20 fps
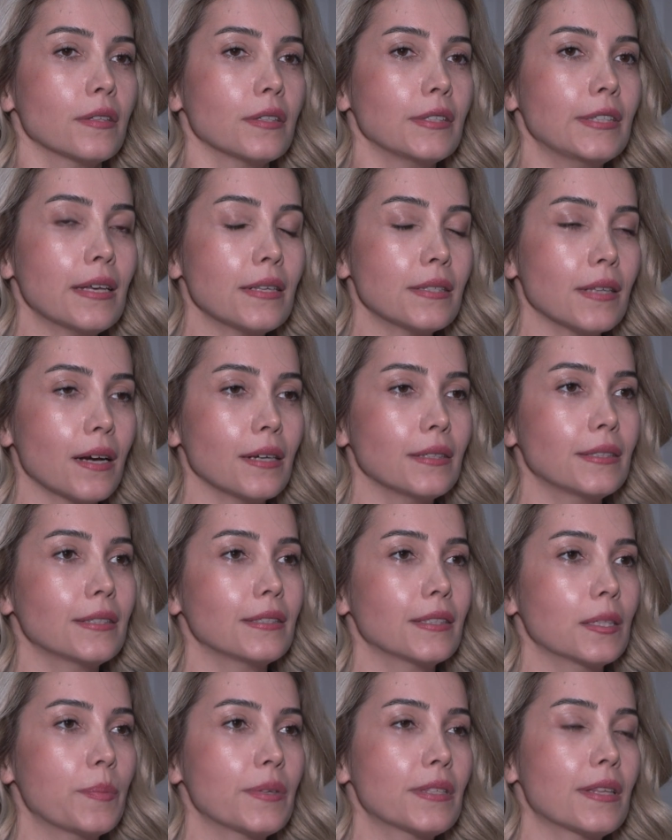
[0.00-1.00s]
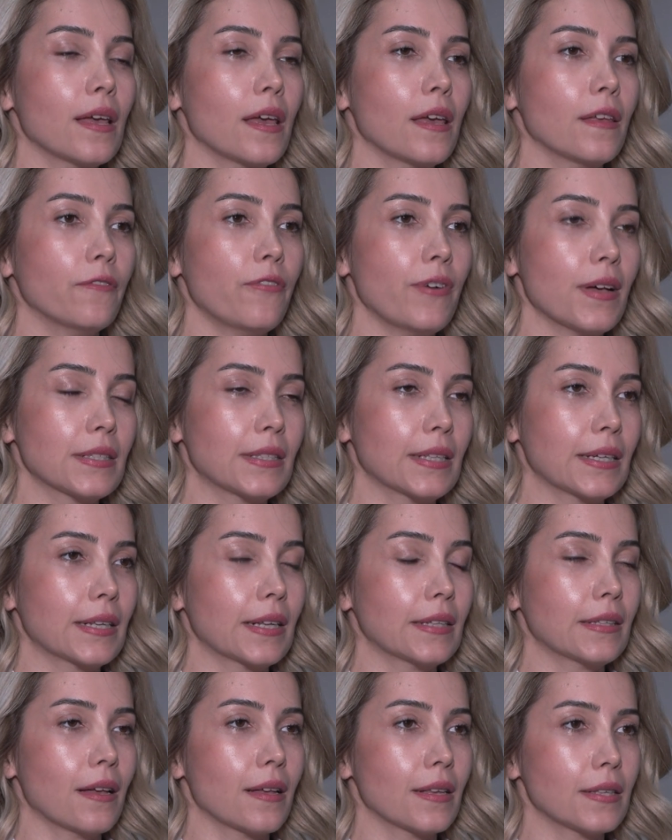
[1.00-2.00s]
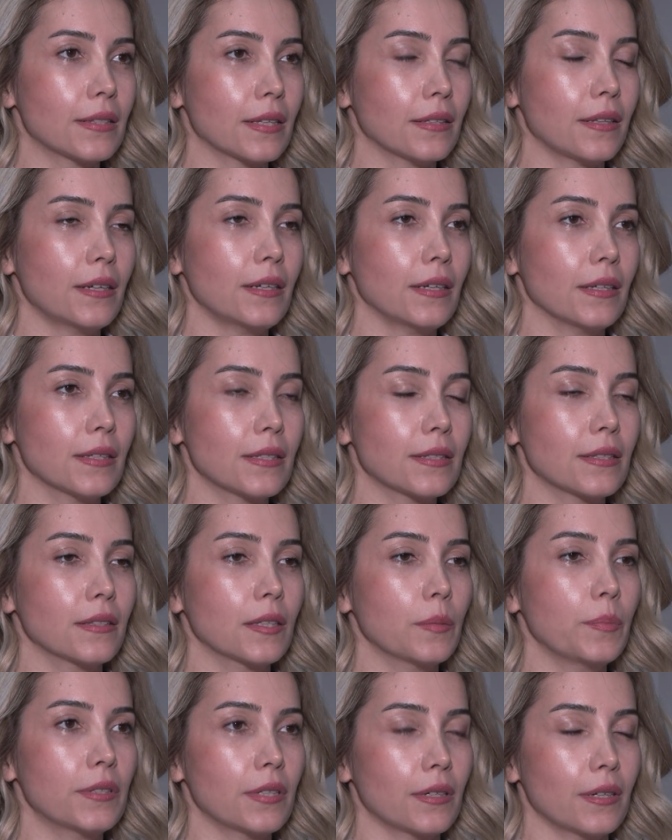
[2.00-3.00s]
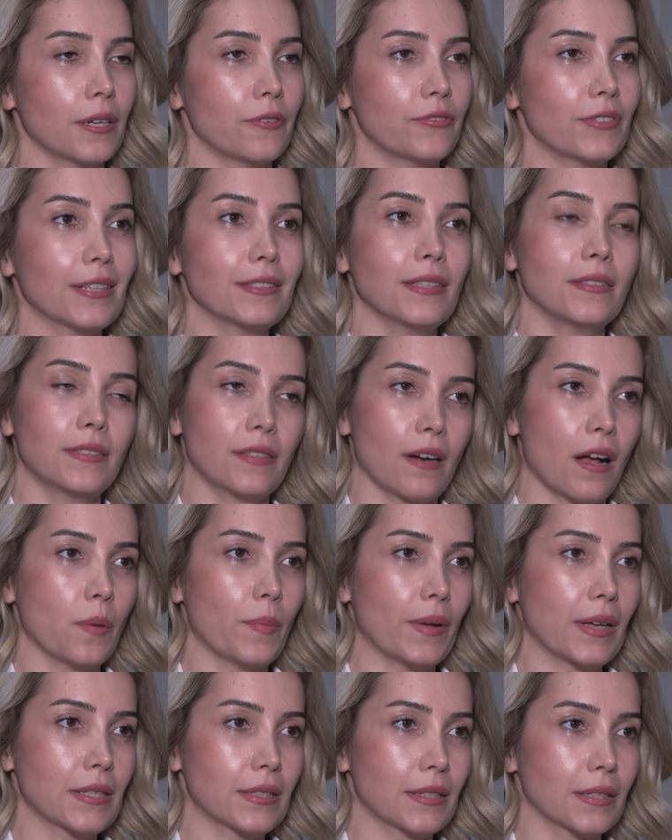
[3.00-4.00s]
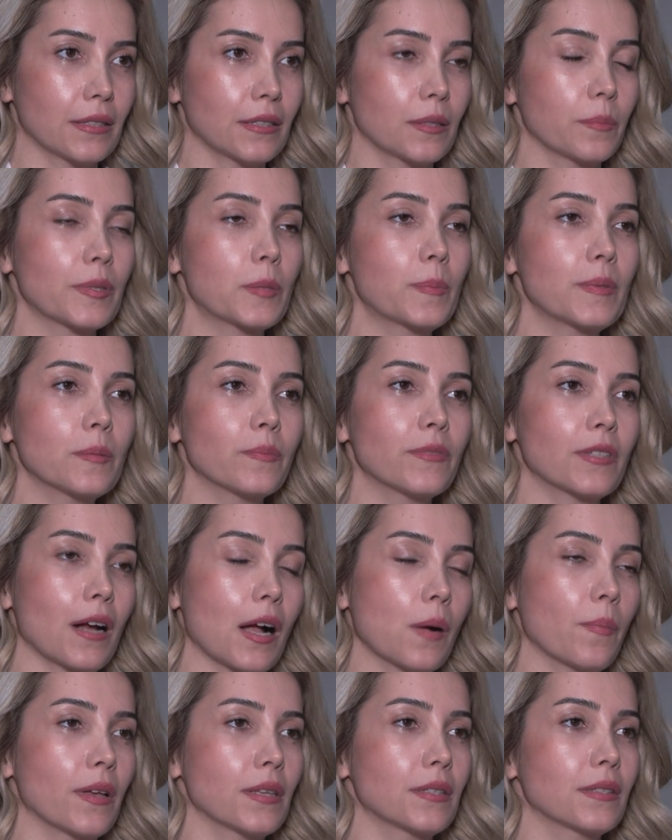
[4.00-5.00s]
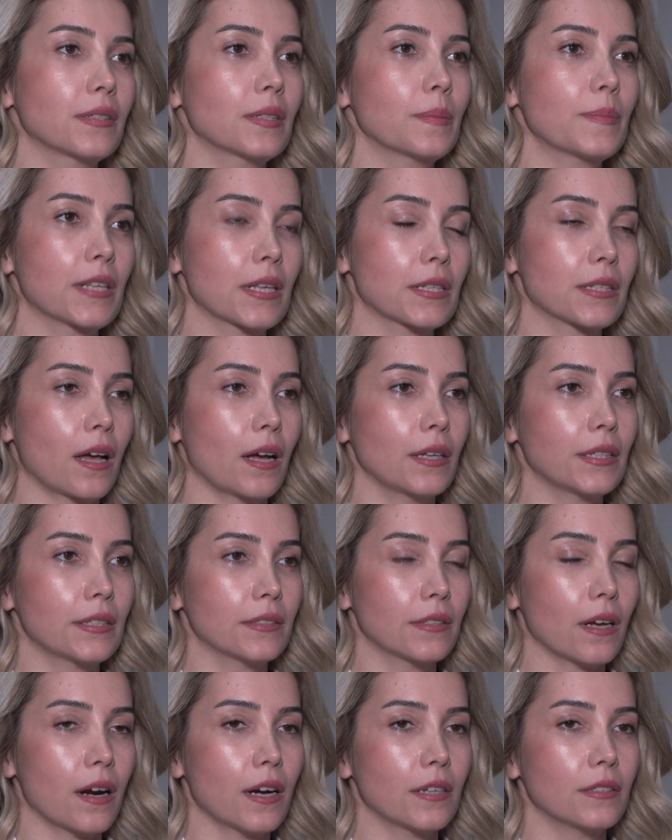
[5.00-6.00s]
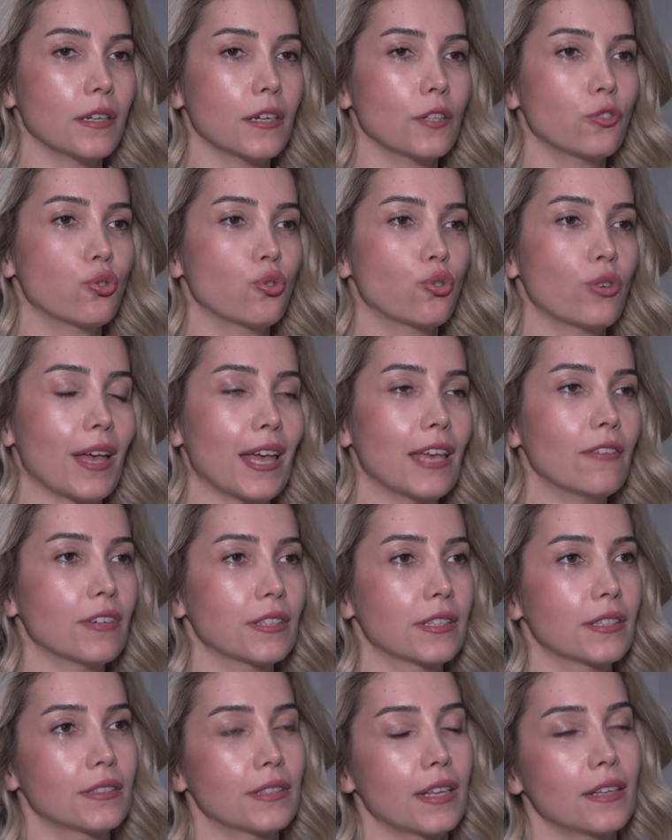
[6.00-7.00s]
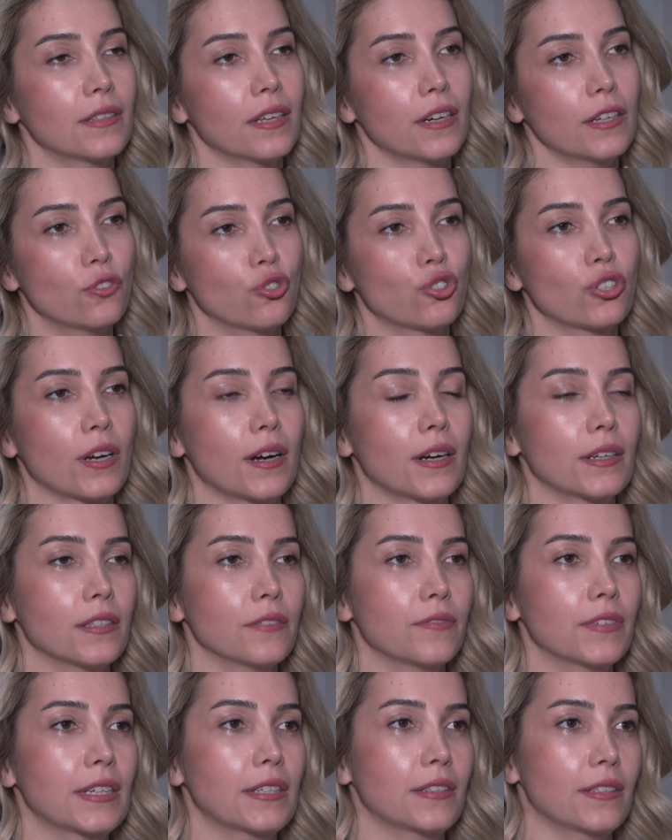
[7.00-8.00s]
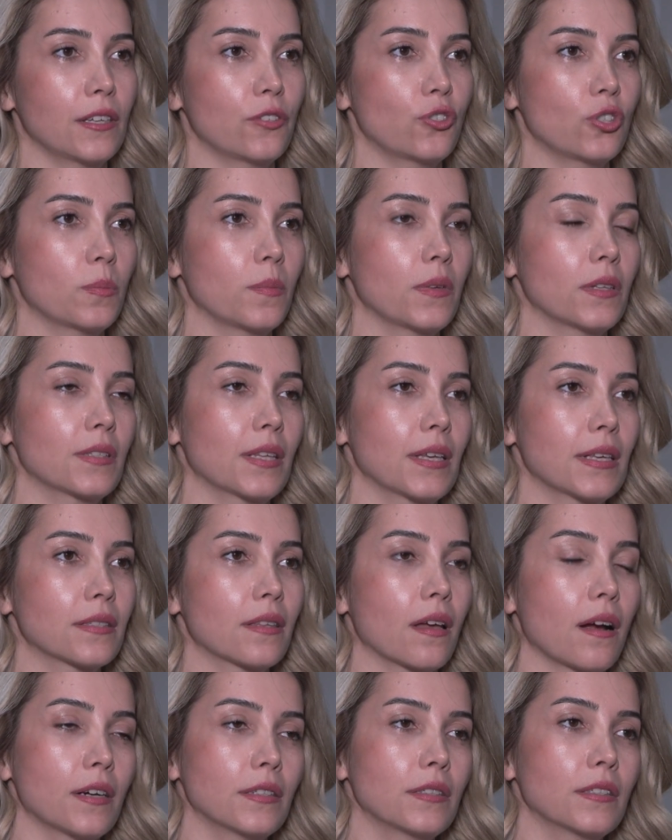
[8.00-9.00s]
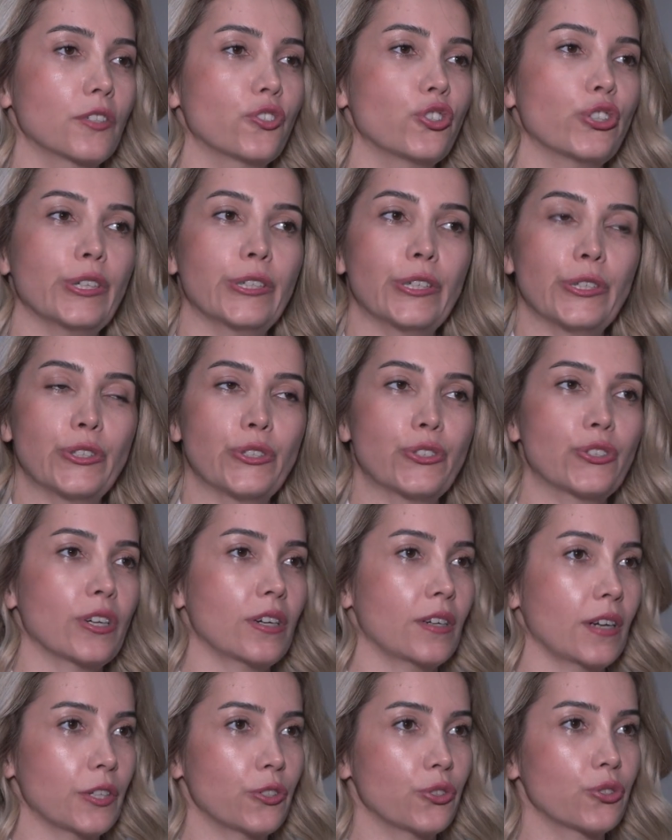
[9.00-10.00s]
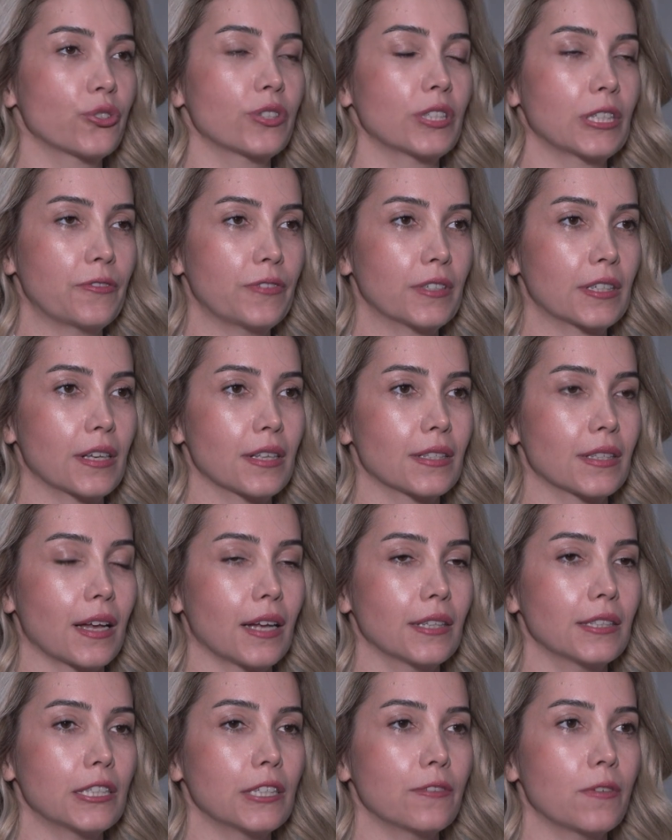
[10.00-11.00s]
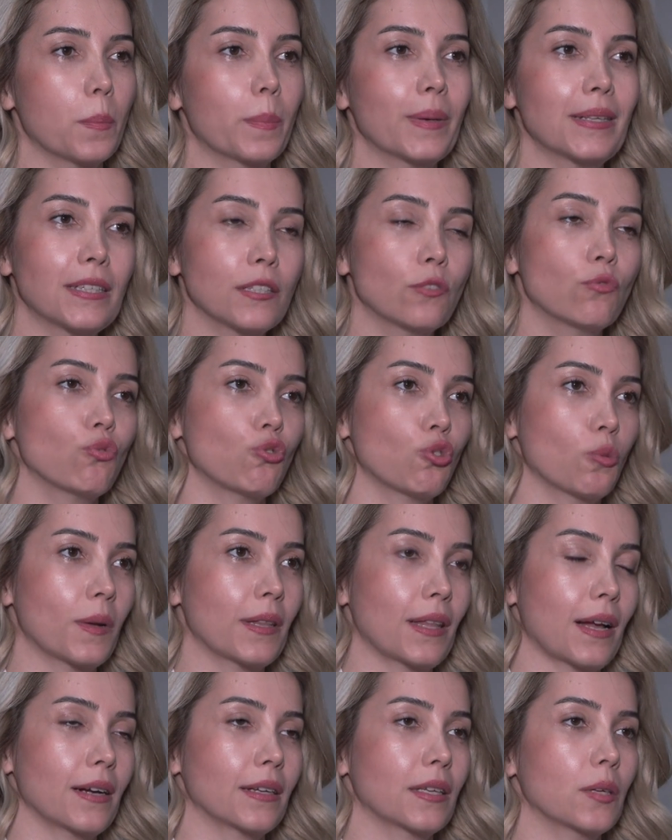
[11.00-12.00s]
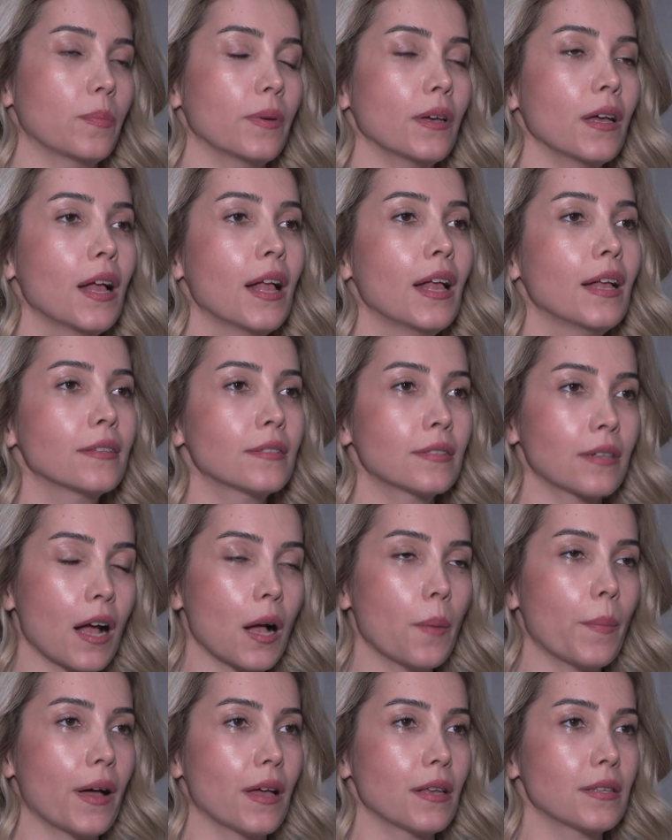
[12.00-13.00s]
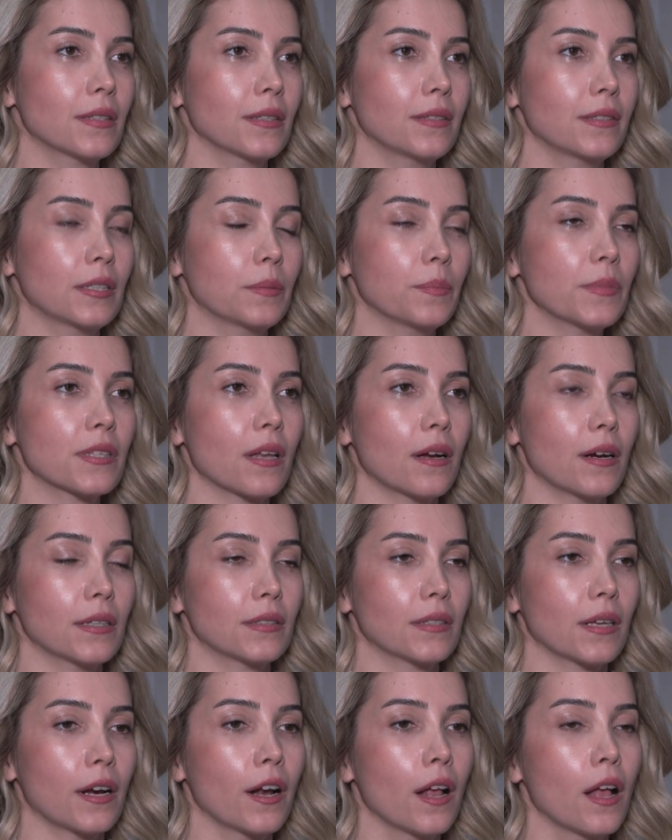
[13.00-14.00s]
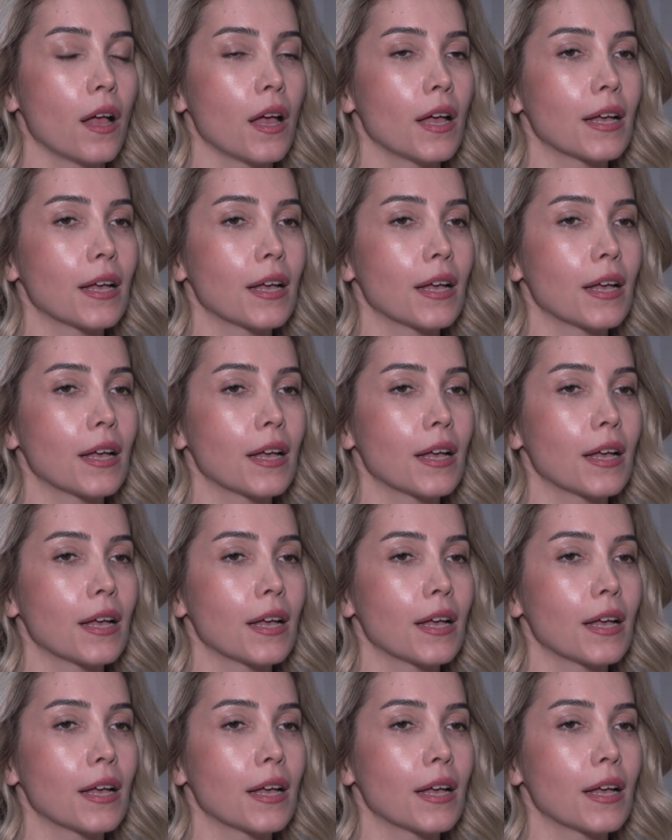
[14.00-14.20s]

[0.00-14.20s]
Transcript: Yaz aylarında bize en fazla gelen hastalar aslında bir taraftan da travma hastalarımız. Bizim travma hastalarımız yaz aylarında artar çünkü ev alanından daha dışarıda vakit geçirme sayısı arttıkça araç içi, araç dışı trafik kazaları ve basit düşmeler gibi travma hastalarımız artar.